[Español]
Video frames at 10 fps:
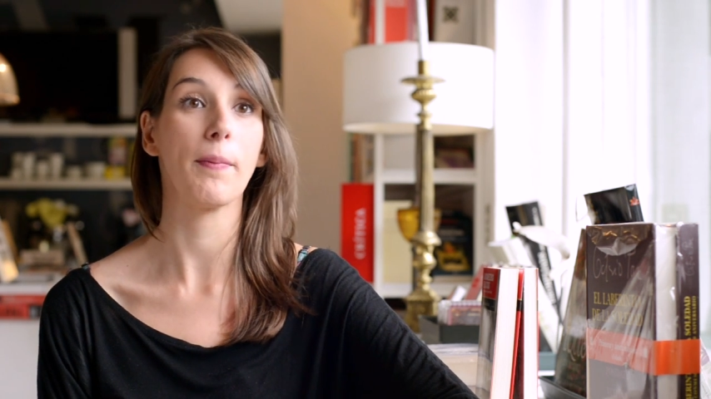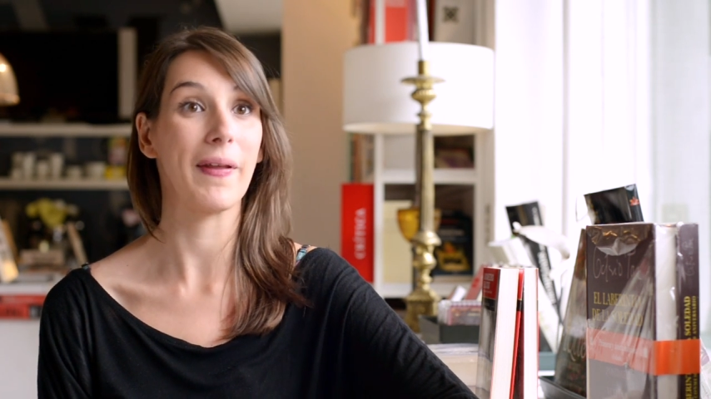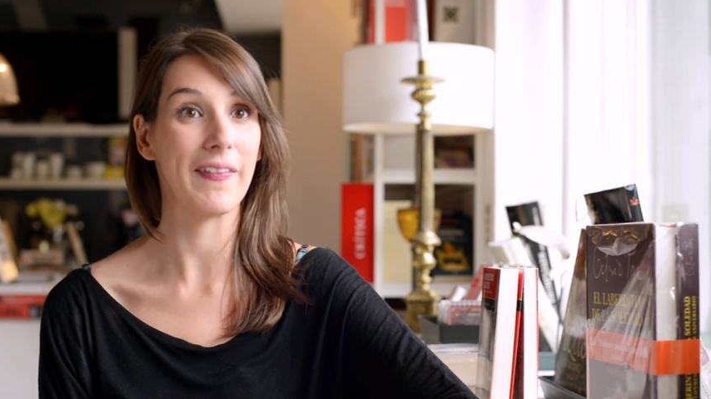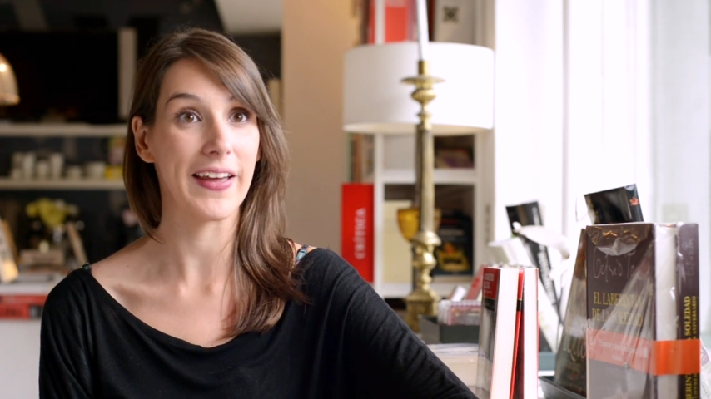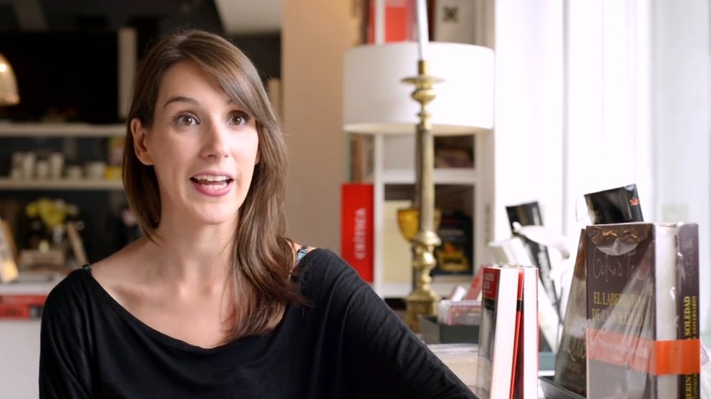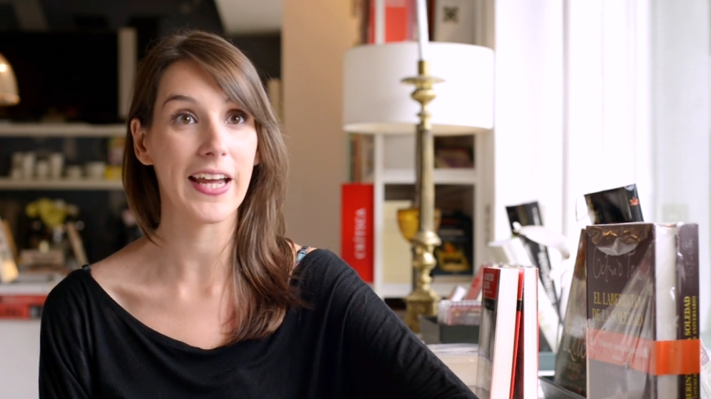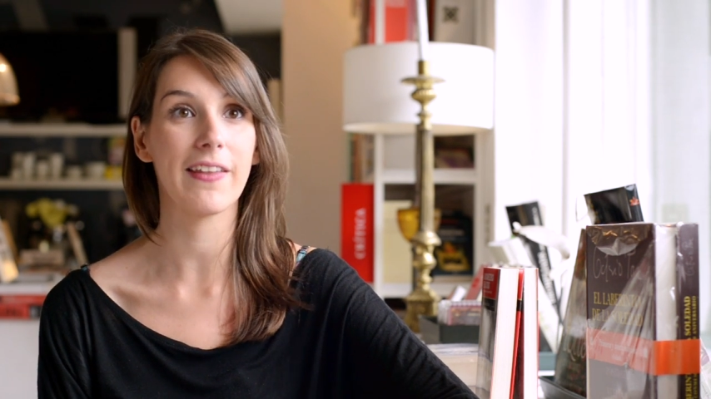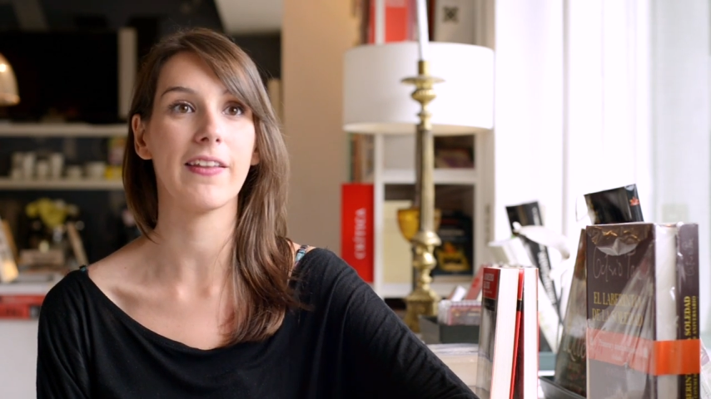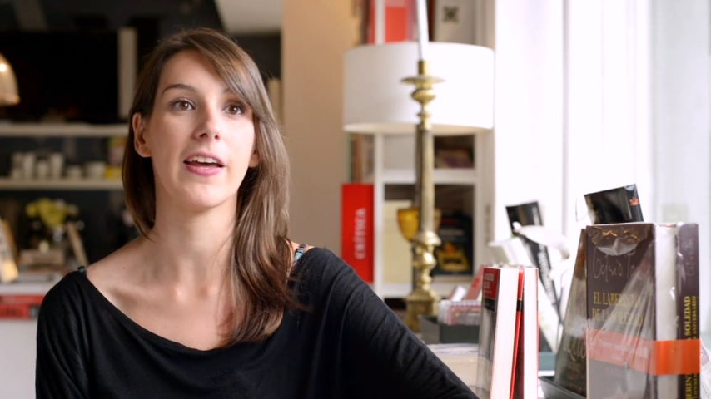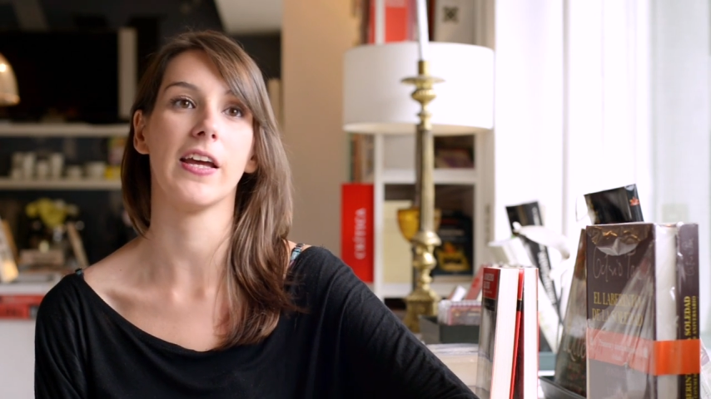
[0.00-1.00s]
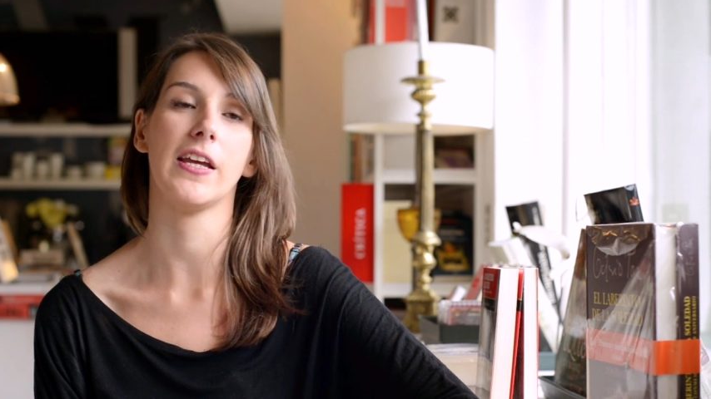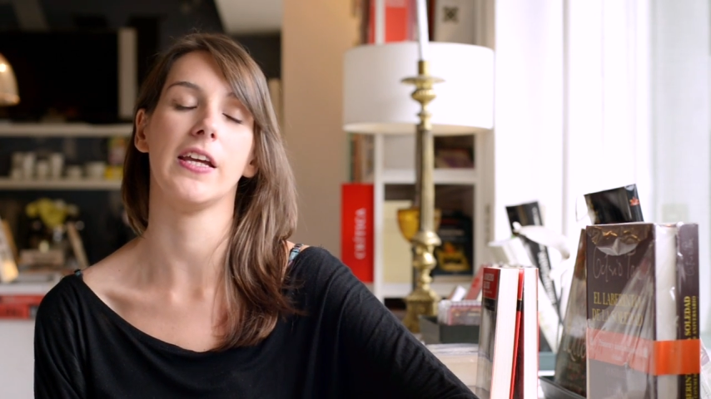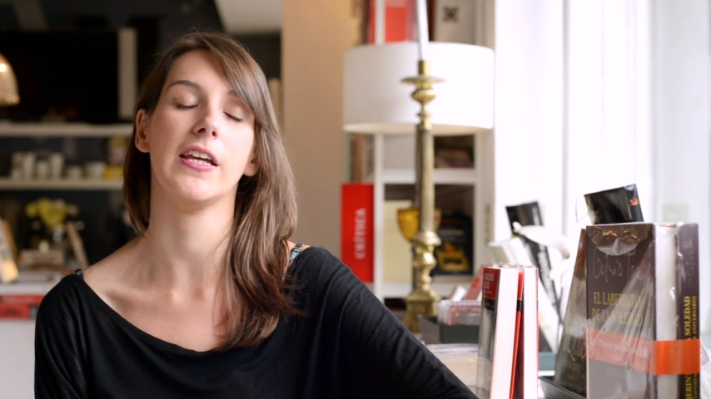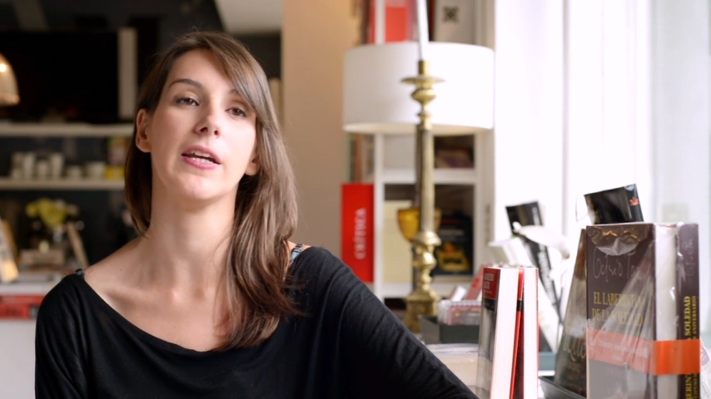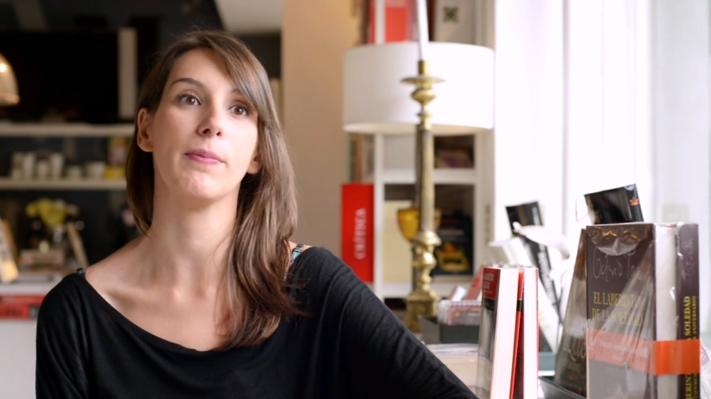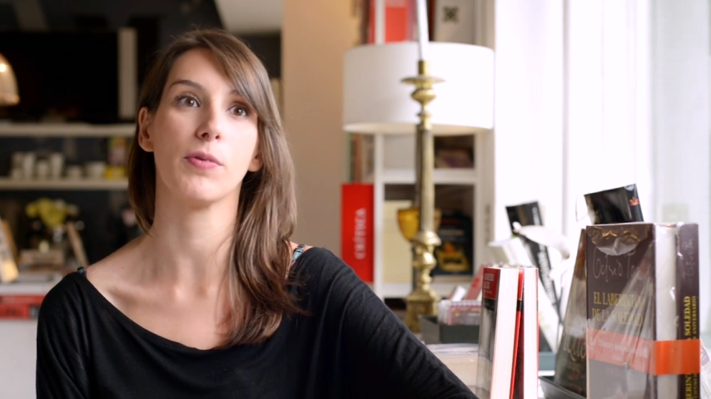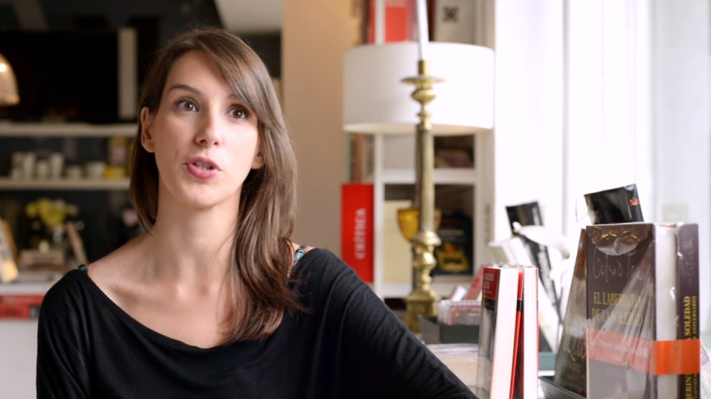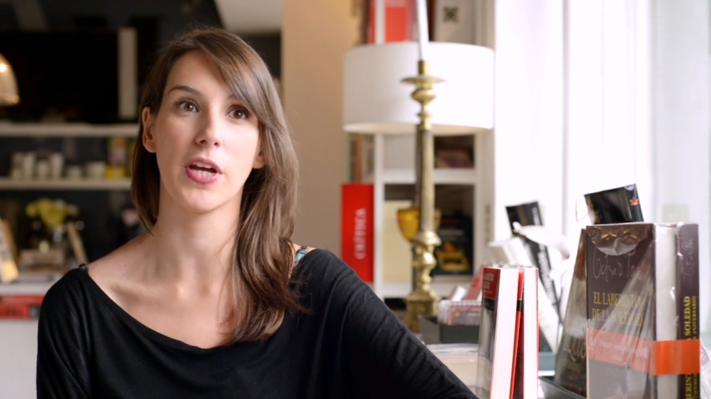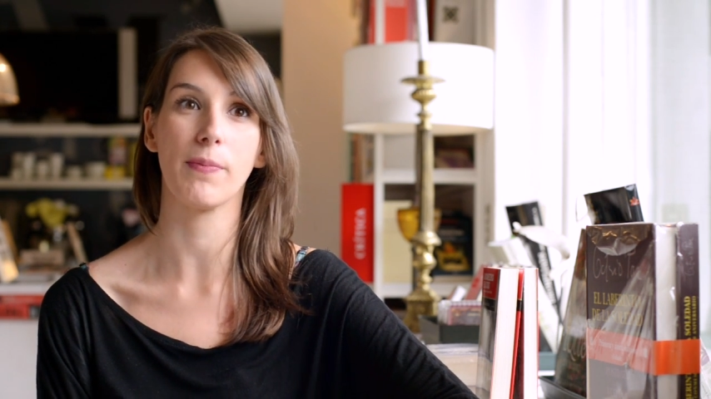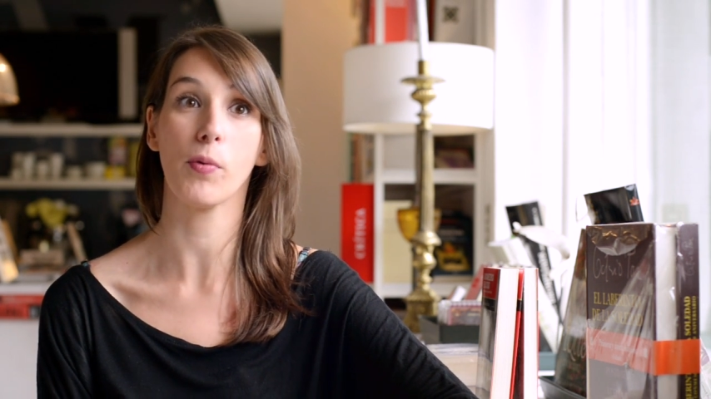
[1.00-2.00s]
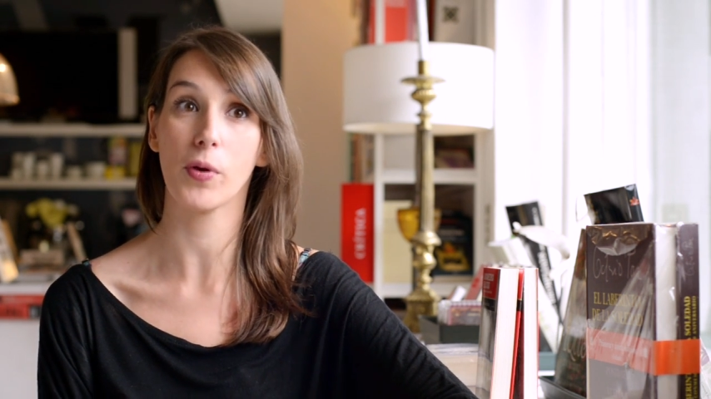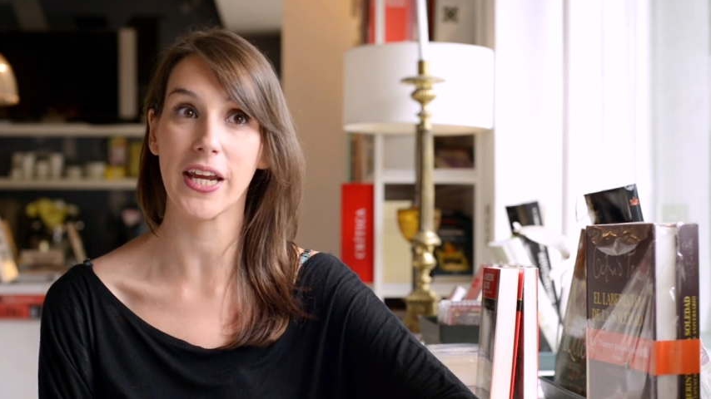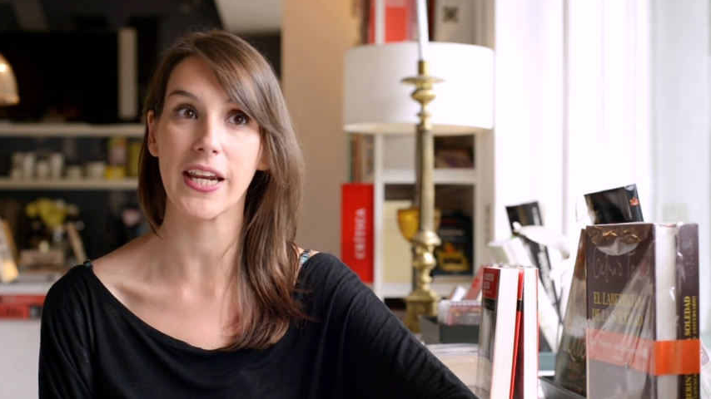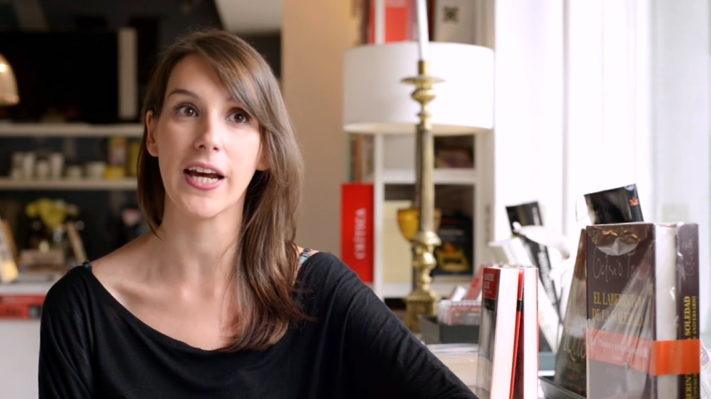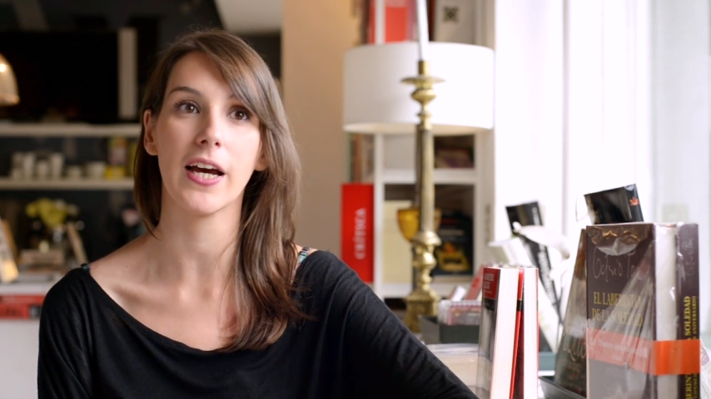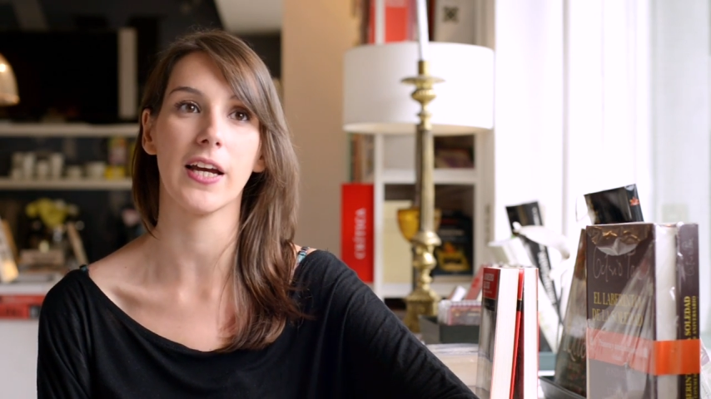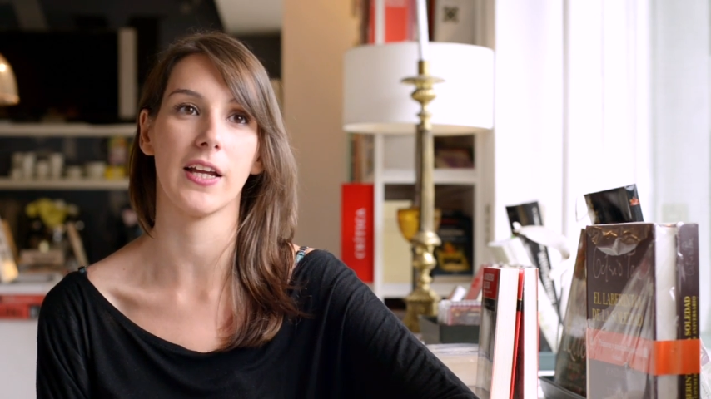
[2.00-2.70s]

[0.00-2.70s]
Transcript: Méndez Guedes y Moisés Morera,